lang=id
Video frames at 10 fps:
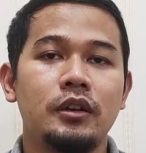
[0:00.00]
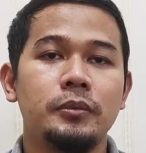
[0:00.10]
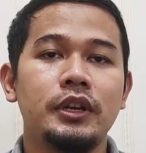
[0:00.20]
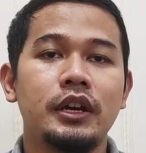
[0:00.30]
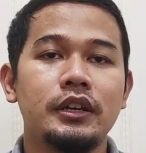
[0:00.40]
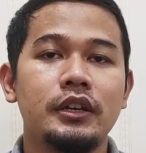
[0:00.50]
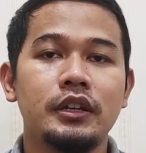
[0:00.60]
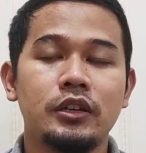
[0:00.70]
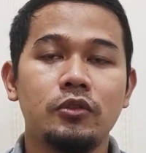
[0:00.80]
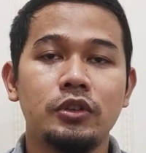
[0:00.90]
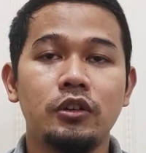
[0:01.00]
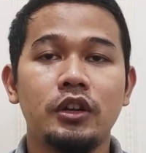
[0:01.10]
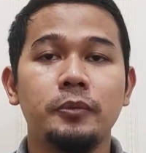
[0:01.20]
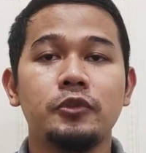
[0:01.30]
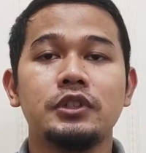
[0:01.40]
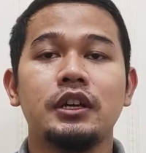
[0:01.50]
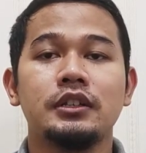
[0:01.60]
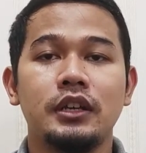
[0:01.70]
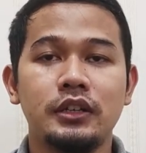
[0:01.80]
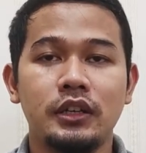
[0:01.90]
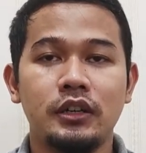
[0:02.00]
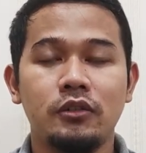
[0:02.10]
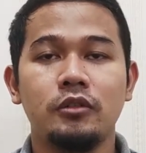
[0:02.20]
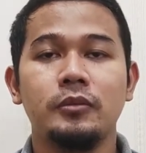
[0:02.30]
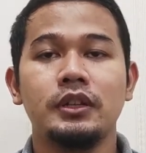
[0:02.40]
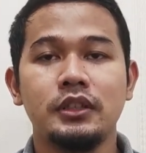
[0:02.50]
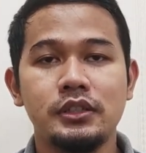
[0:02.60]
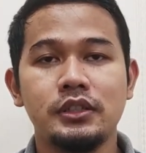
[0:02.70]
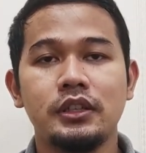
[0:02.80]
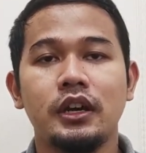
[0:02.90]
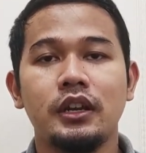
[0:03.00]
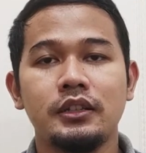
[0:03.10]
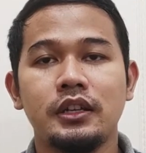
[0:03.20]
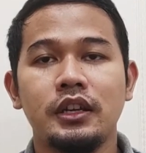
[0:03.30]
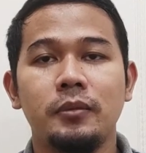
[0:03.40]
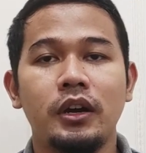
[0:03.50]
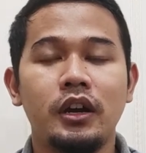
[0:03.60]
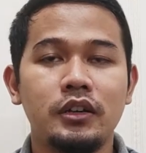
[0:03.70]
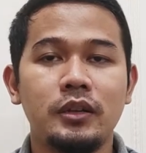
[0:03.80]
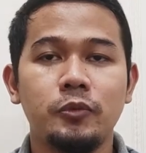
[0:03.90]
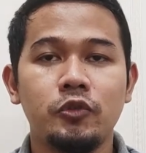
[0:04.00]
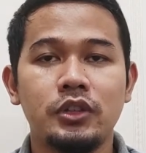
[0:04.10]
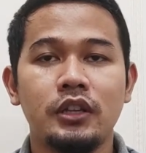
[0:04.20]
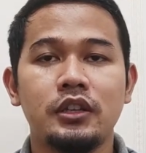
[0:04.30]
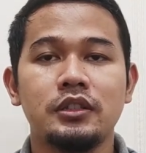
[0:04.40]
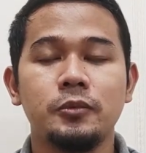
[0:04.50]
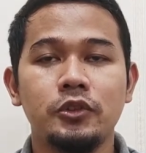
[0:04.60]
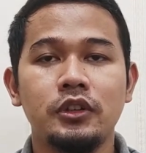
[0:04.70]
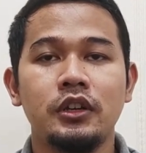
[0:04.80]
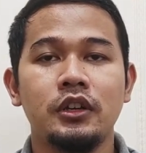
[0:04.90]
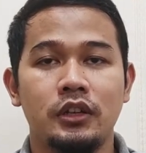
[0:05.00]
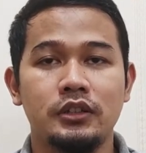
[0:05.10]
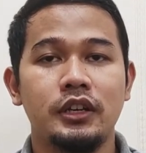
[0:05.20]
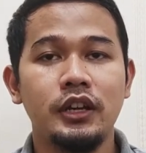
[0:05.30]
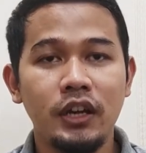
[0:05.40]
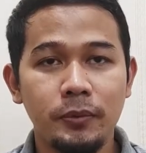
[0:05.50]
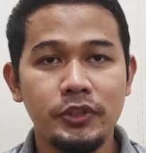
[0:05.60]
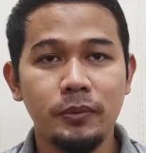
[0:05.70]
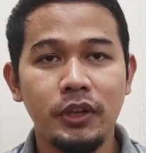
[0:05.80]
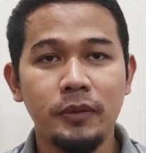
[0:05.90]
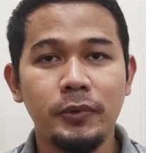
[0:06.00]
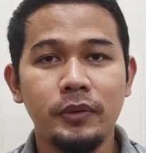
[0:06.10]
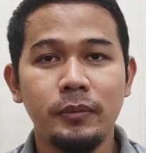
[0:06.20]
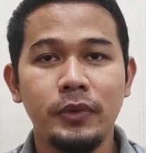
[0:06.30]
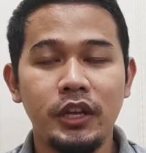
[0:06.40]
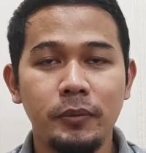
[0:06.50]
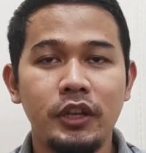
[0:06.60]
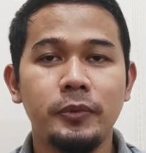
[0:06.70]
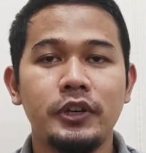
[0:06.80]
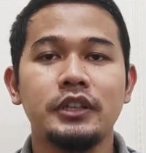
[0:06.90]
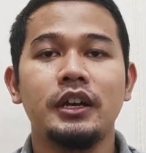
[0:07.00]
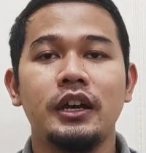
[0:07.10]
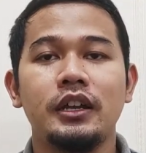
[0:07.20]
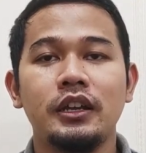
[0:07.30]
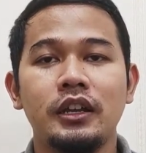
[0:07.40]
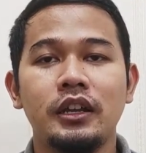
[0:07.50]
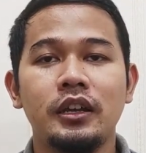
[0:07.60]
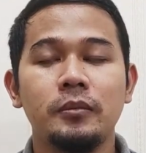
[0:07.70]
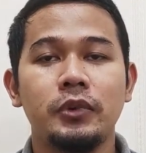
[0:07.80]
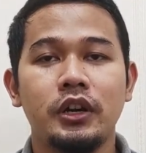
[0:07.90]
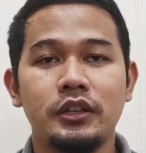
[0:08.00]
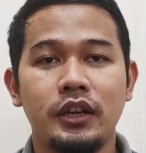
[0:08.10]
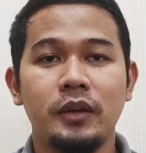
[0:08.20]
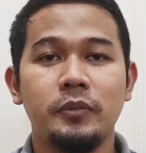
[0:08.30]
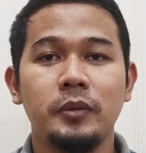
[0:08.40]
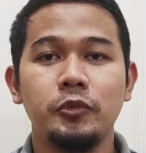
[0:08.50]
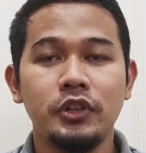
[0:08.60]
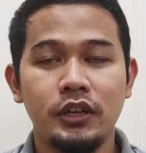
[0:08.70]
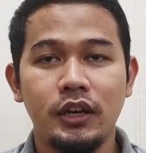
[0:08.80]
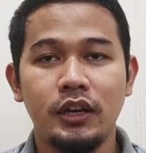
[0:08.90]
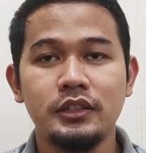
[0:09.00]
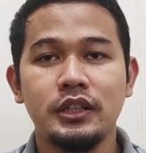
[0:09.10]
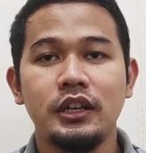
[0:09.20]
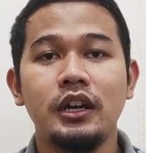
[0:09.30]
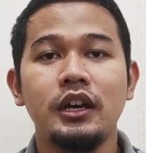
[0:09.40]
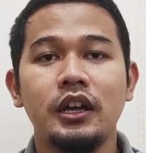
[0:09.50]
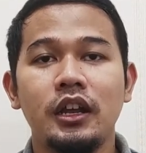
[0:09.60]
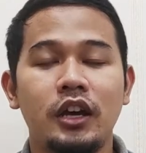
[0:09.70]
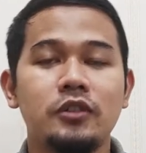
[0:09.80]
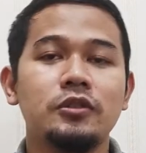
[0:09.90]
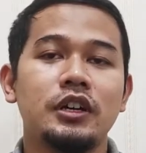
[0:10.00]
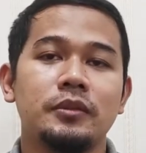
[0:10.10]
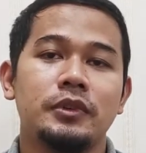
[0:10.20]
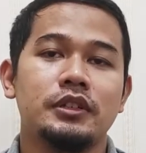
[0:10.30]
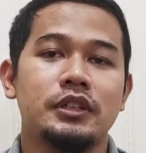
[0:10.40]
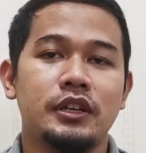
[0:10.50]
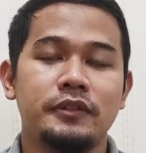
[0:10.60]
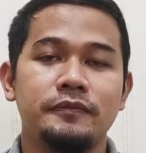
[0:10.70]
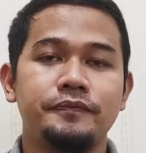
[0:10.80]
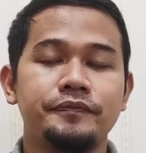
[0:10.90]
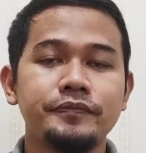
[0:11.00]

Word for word: bidang yang ditekuni oleh perusahaan saya. Otomatis karena saya magang di perusahaan tersebut, ya saya nggak bisa milih-milih pekerjaan. Pekerjaan apapun yang akan saya lakukan minasang